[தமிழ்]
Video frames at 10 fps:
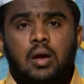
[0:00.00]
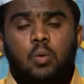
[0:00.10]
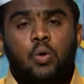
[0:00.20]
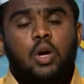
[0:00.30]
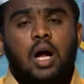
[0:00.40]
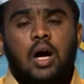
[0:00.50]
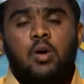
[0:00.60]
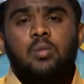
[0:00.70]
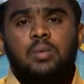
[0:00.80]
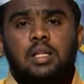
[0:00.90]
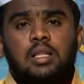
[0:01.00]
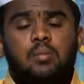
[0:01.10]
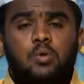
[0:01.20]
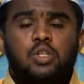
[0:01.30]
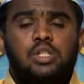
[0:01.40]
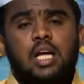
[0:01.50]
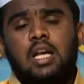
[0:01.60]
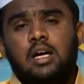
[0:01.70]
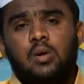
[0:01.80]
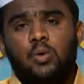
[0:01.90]
ஒன்றாகவும் இந்த மோஜிசா
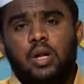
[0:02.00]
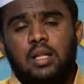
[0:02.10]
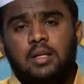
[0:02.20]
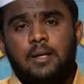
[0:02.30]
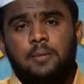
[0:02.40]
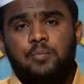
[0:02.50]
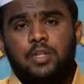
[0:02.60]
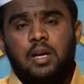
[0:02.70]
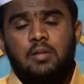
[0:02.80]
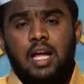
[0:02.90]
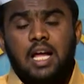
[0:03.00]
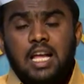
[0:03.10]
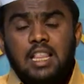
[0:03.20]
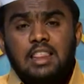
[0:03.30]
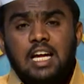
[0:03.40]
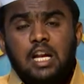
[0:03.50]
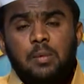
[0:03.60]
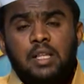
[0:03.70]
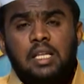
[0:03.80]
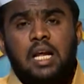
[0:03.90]
இருக்கக்கூடாது எனவே இந்த
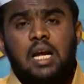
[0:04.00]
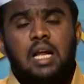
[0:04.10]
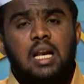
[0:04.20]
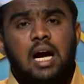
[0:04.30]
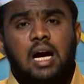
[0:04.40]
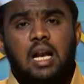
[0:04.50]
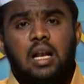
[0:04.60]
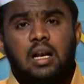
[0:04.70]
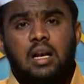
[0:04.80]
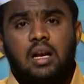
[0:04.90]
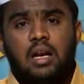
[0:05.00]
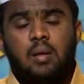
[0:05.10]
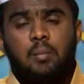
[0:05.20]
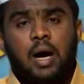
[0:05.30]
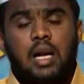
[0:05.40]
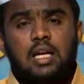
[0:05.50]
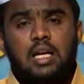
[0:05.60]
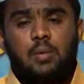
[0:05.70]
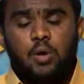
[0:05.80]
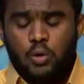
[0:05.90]
நிபந்தனைகளை நாங்கள்
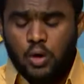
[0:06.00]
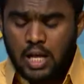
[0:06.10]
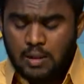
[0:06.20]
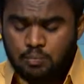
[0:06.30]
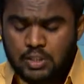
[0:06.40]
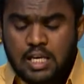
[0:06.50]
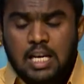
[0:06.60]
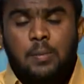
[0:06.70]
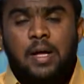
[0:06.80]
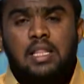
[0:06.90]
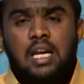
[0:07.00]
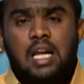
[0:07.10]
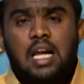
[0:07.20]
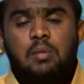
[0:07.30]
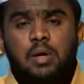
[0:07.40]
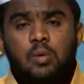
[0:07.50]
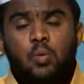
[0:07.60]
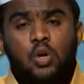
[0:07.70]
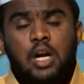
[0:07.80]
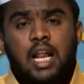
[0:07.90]
பார்க்கின்ற பொழுது இந்த நிபந்தனை என்பது
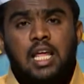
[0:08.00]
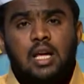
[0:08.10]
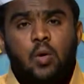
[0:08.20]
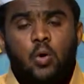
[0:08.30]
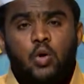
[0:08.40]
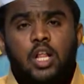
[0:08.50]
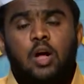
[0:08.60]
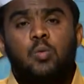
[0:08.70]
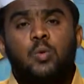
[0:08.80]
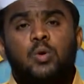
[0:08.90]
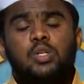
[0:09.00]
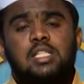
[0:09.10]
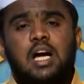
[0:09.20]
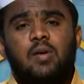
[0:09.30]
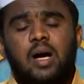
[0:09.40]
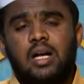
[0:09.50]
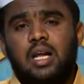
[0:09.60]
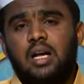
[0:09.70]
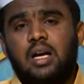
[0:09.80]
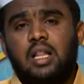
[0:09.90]
உள்ளடங்கிய ஒன்று தான் ஒரு மோஜிசாவாக
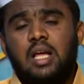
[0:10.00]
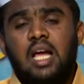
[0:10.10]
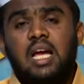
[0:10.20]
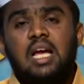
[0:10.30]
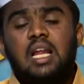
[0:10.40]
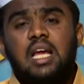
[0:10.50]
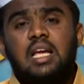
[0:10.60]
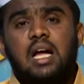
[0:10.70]
இருக்கின்றது இறைய